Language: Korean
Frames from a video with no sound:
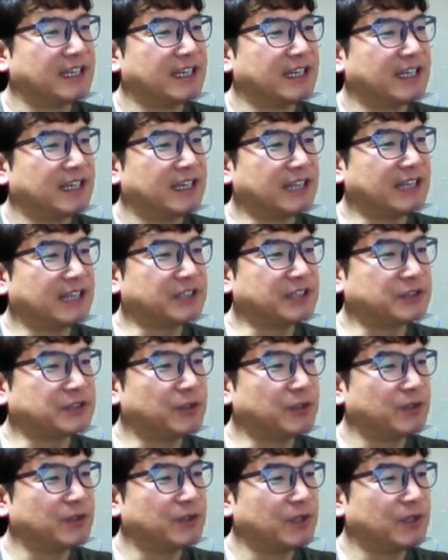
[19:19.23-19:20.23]
아시겠죠?
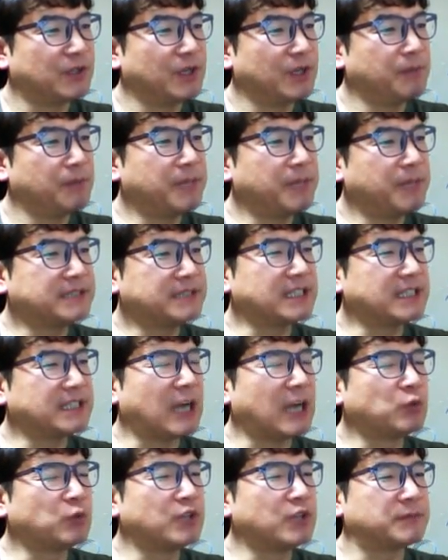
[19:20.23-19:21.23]
페스탈
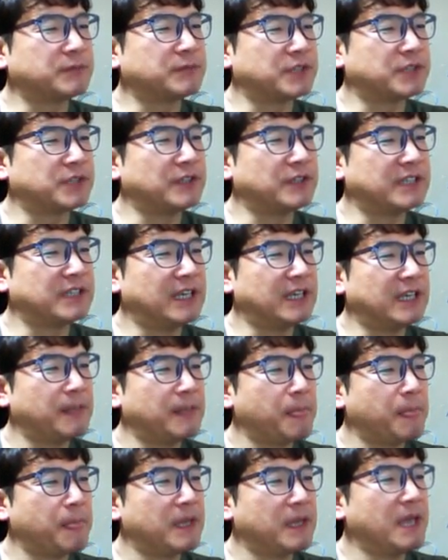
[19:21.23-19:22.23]
라운드 함수예요 이게.
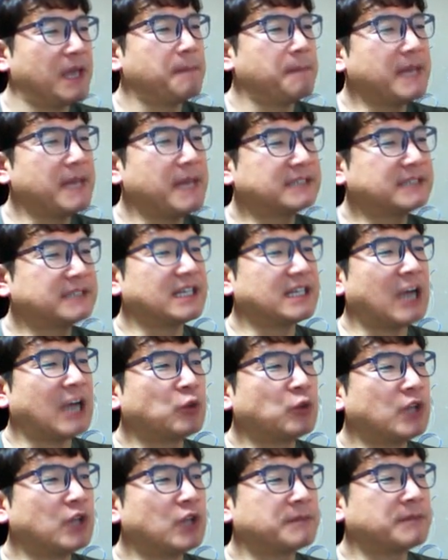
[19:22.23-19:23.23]
페스탈 라운드
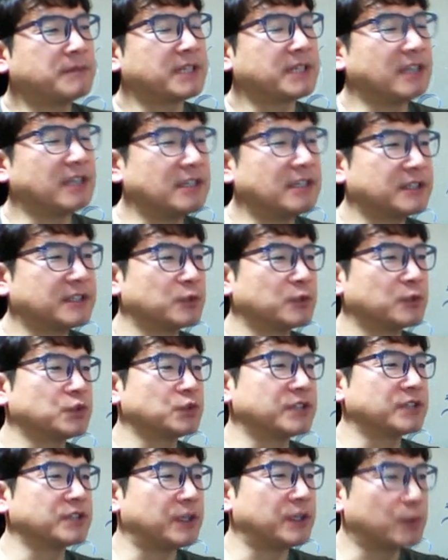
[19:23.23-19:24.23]
함수가 16개로
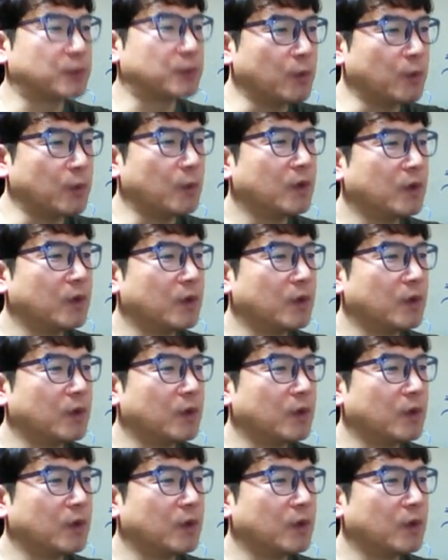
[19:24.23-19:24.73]
구성되어 있고